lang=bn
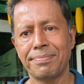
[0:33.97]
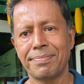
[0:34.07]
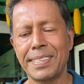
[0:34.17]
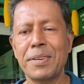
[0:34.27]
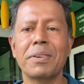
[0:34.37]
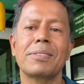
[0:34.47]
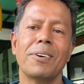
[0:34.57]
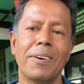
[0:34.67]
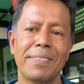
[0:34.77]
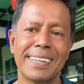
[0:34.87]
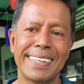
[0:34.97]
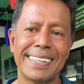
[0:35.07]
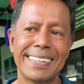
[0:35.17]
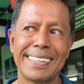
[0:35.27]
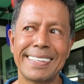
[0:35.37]
কী করতে হবে
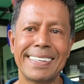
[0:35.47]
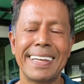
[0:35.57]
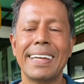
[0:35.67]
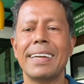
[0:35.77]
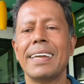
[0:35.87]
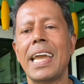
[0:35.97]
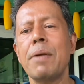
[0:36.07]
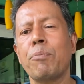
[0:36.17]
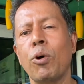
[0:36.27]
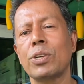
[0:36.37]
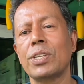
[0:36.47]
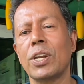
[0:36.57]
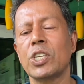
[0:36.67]
এই প্রশ্নের